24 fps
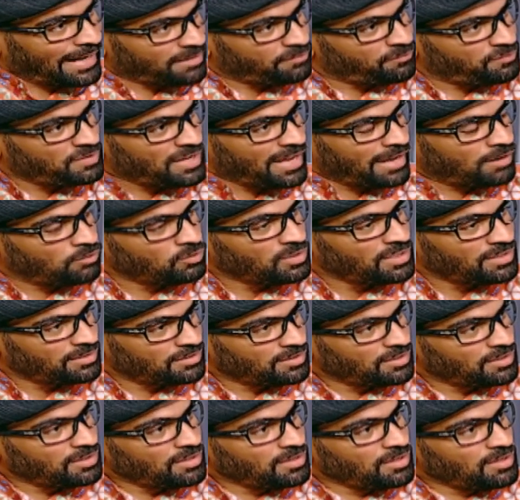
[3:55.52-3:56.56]
عارفني قوي
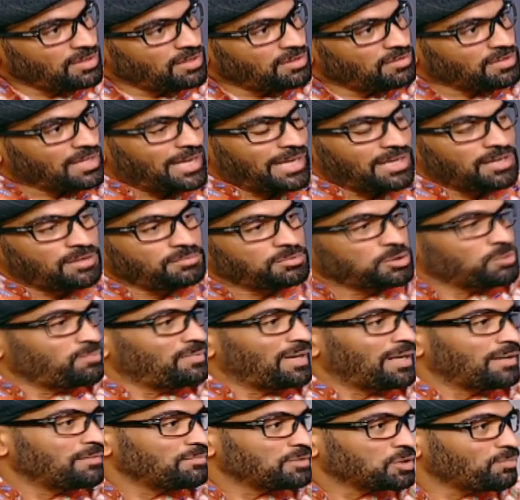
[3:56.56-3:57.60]
يعني انا مش
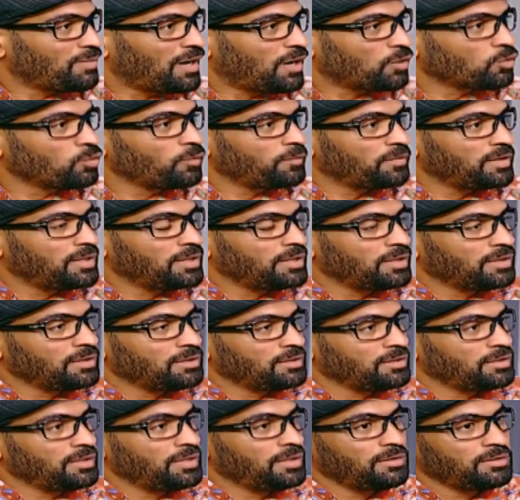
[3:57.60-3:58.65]
مع مش معروف
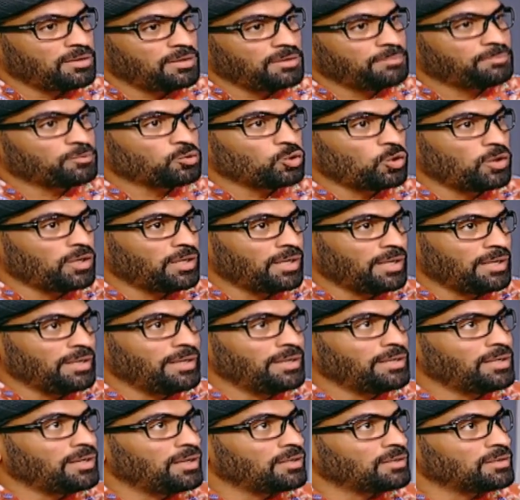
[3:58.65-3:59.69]
للبتوع
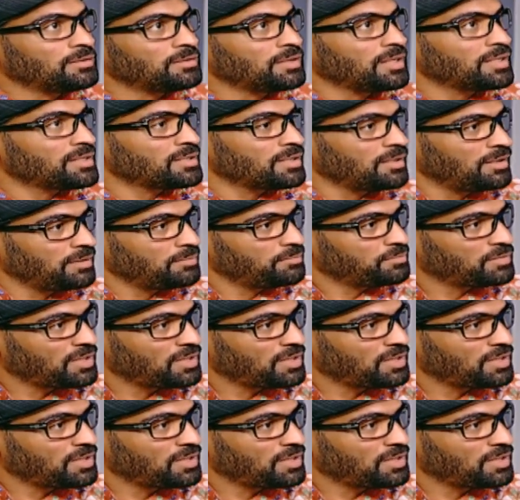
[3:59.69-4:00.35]
للناس اللي